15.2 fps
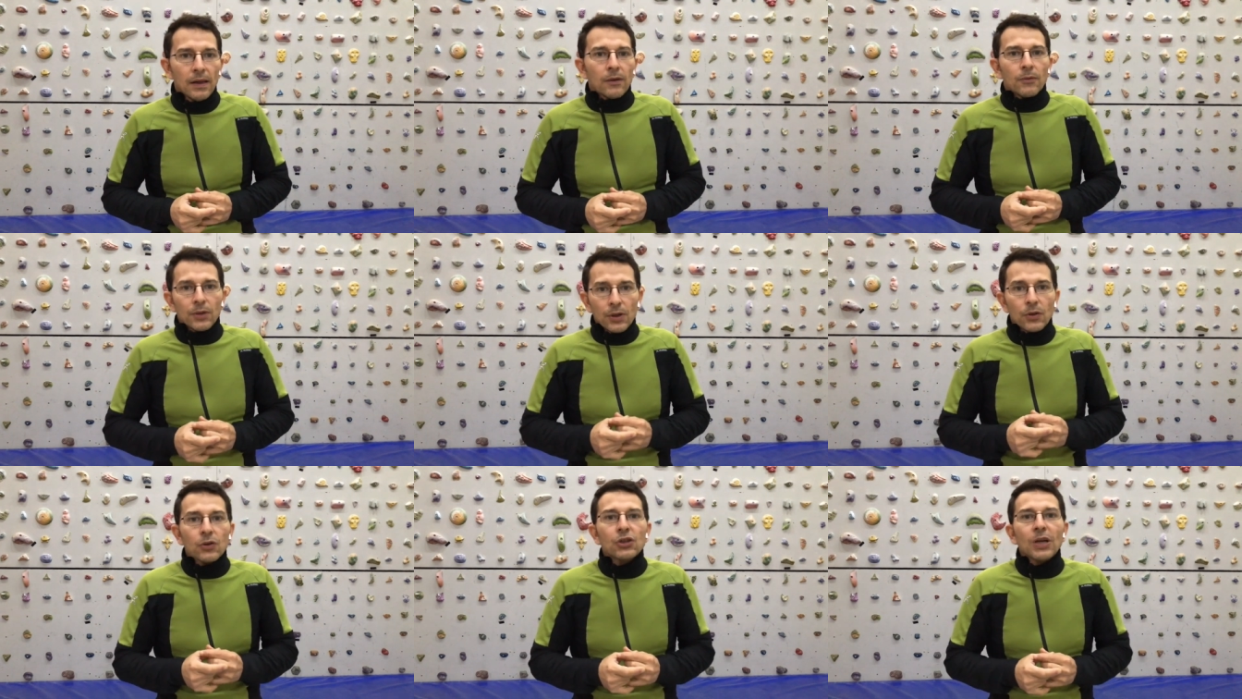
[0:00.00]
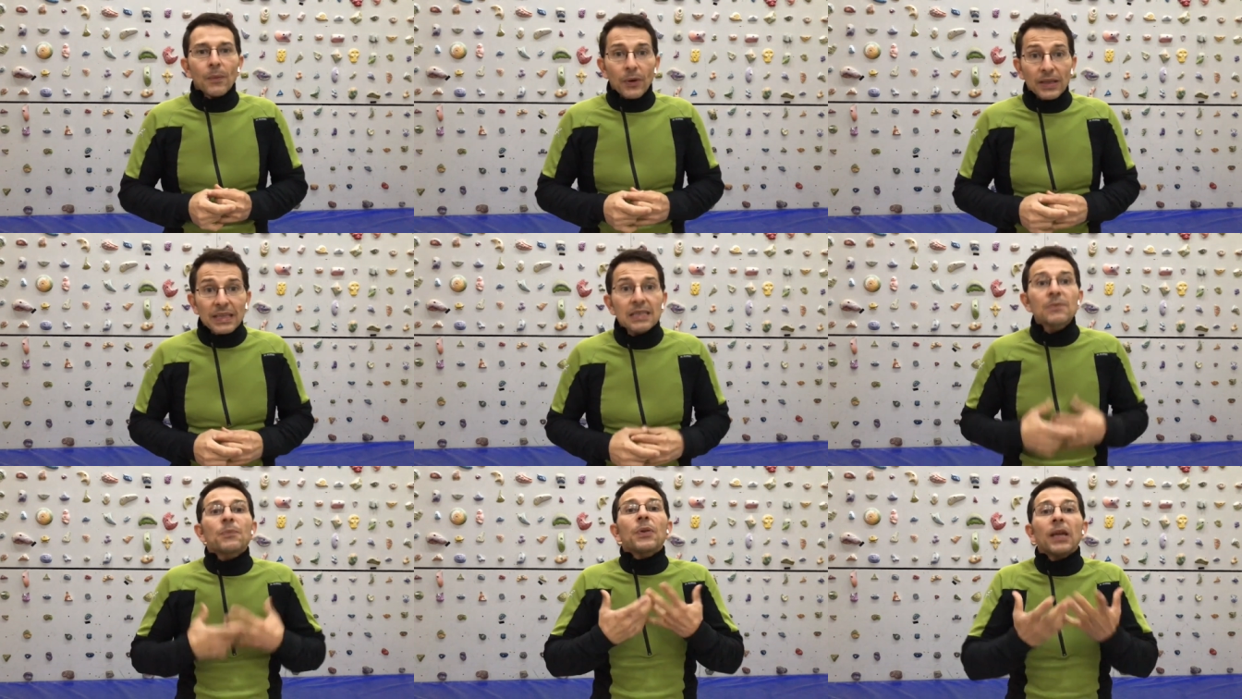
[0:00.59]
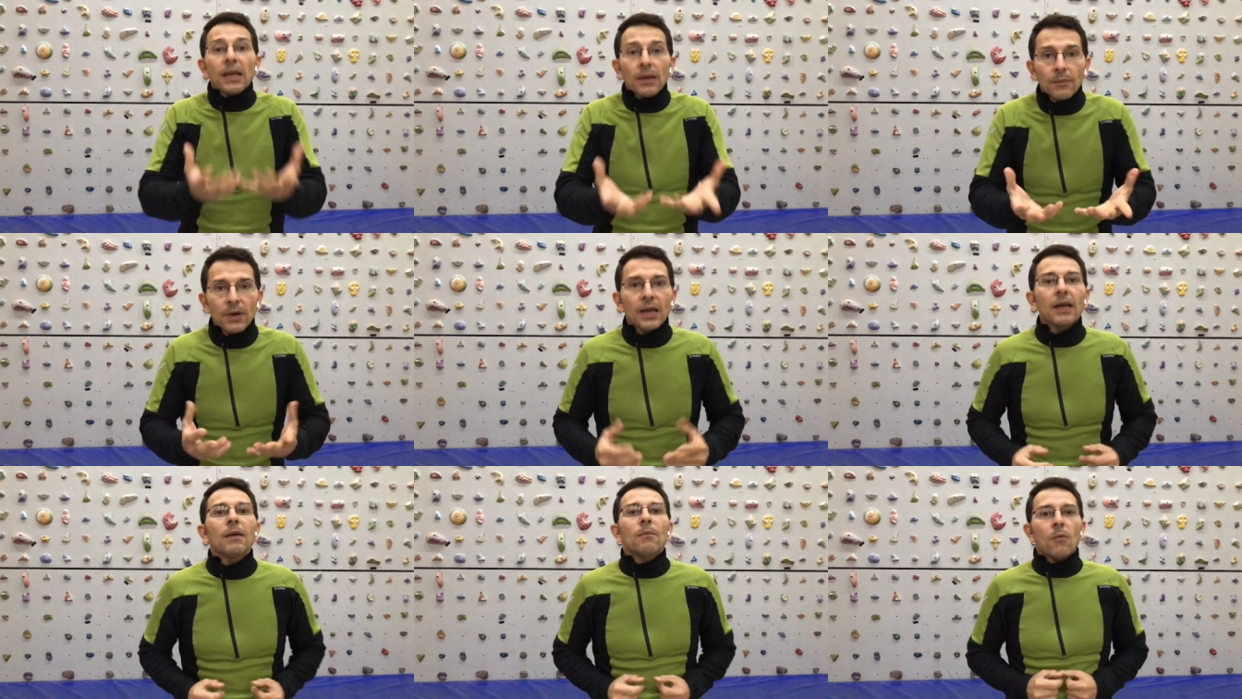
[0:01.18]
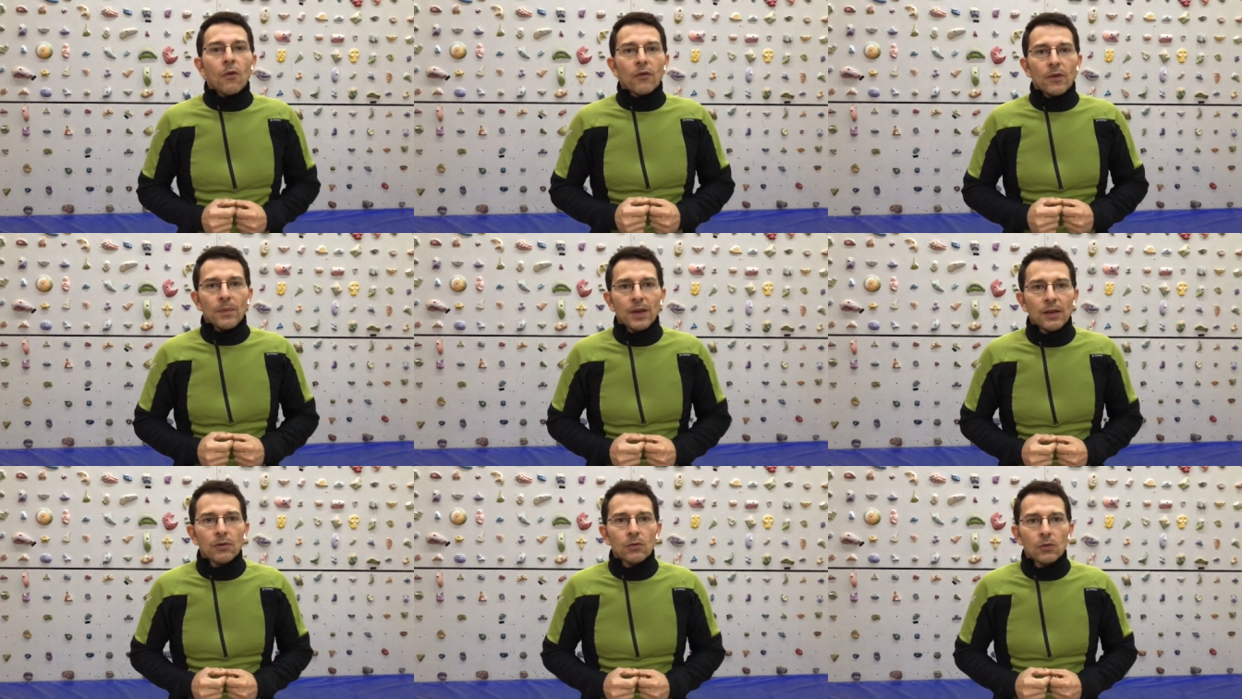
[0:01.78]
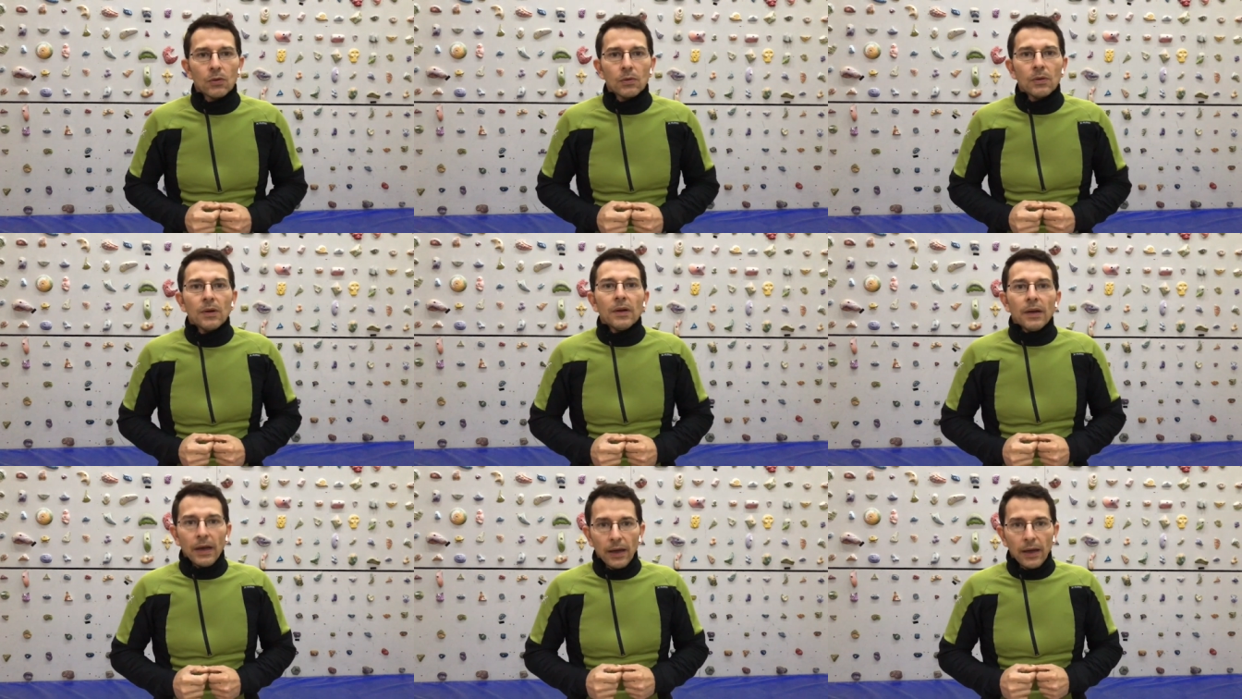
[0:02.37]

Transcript: Quindi riusciamo ad esprimere movimento.